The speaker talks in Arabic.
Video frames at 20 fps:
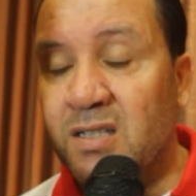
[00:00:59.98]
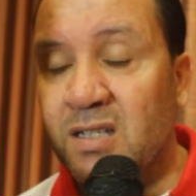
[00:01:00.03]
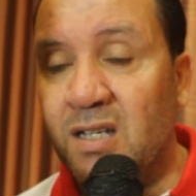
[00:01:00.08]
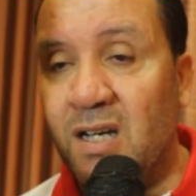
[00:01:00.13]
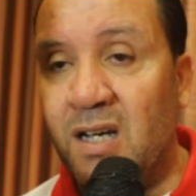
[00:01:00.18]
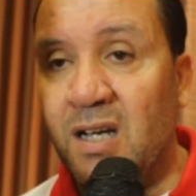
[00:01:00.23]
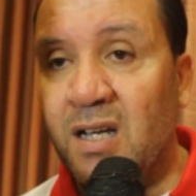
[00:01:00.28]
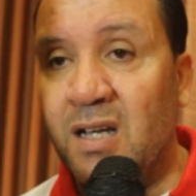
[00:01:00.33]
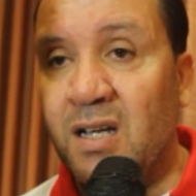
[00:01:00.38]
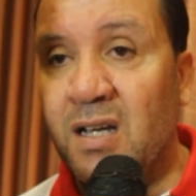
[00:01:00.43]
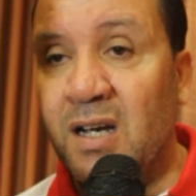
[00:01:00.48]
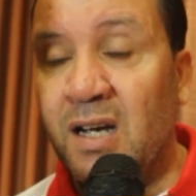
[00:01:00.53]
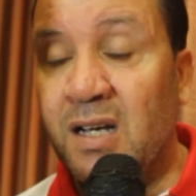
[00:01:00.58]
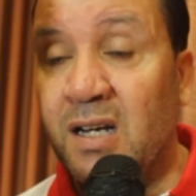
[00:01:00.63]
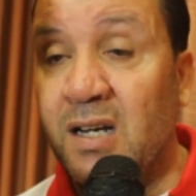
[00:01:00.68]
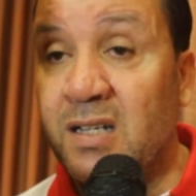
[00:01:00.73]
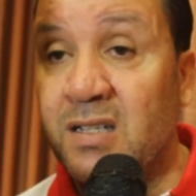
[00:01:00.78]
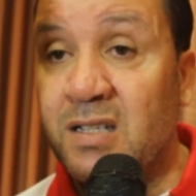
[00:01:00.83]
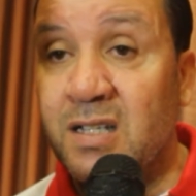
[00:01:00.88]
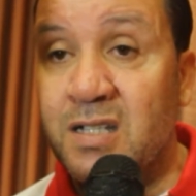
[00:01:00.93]

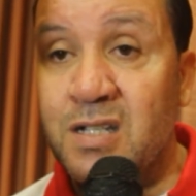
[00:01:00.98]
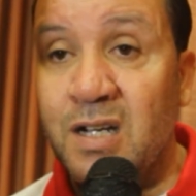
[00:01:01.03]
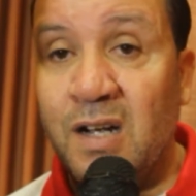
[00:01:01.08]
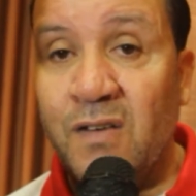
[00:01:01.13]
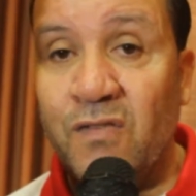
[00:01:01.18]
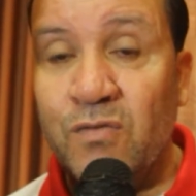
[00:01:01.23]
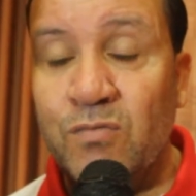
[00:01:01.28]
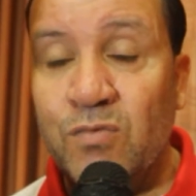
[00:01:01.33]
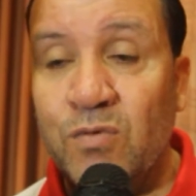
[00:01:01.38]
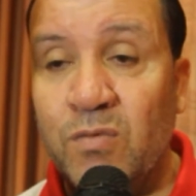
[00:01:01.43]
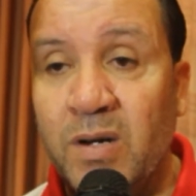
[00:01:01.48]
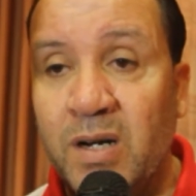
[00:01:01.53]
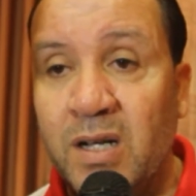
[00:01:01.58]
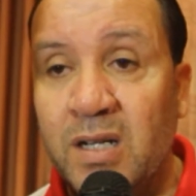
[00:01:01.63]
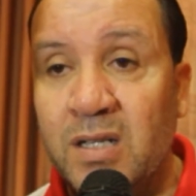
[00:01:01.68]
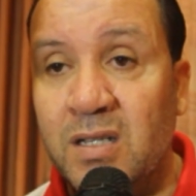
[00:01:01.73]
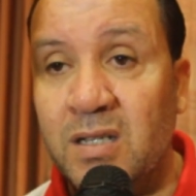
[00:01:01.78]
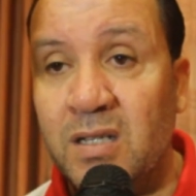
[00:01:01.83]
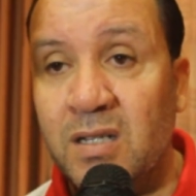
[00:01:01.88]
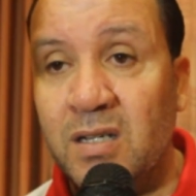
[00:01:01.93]
غير الانتصار في
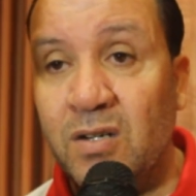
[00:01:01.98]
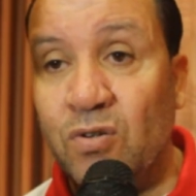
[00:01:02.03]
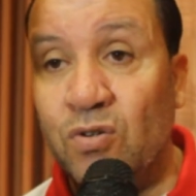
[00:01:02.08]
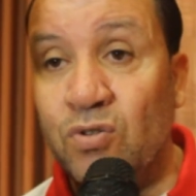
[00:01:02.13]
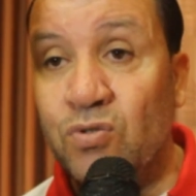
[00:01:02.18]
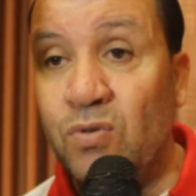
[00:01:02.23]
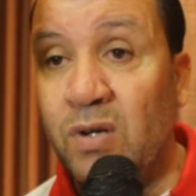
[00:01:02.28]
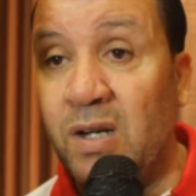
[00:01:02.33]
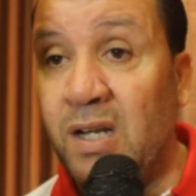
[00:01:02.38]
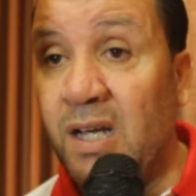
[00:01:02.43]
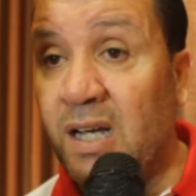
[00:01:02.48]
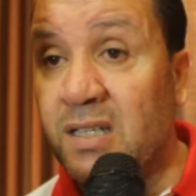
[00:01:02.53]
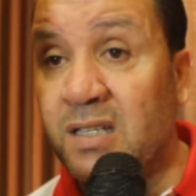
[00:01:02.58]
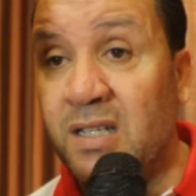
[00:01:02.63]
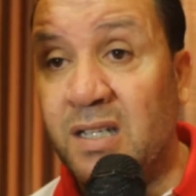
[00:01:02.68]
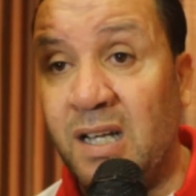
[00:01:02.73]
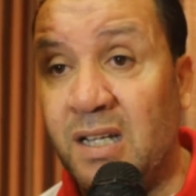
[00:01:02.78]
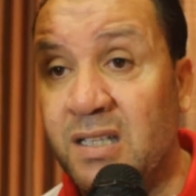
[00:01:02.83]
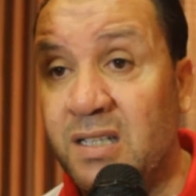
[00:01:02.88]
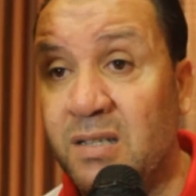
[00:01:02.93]
مباراة غدوة
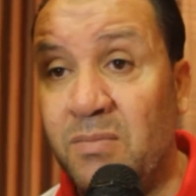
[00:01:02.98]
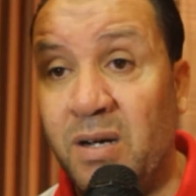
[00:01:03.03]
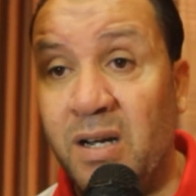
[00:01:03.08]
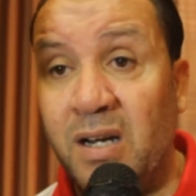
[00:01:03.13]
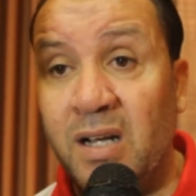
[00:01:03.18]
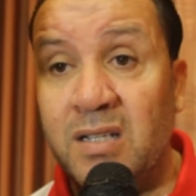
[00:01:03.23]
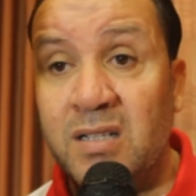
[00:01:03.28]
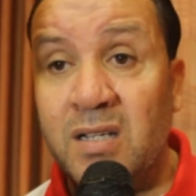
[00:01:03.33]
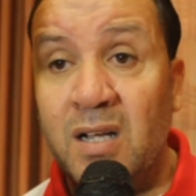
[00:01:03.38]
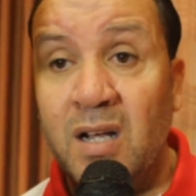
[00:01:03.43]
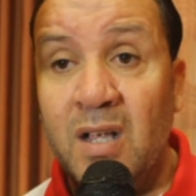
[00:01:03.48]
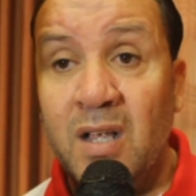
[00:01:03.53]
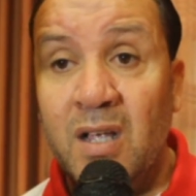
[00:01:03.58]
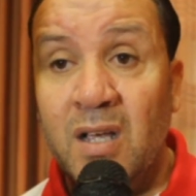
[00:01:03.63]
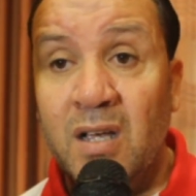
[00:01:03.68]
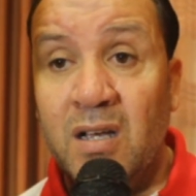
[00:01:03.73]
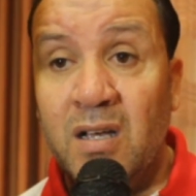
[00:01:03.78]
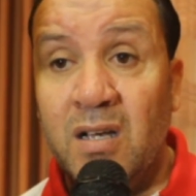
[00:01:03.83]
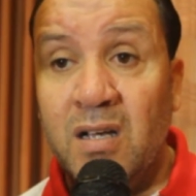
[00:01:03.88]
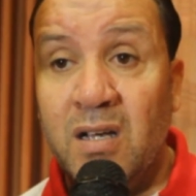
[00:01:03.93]
لعدة اعتبارات
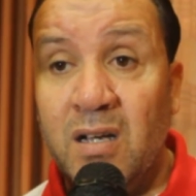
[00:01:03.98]
ما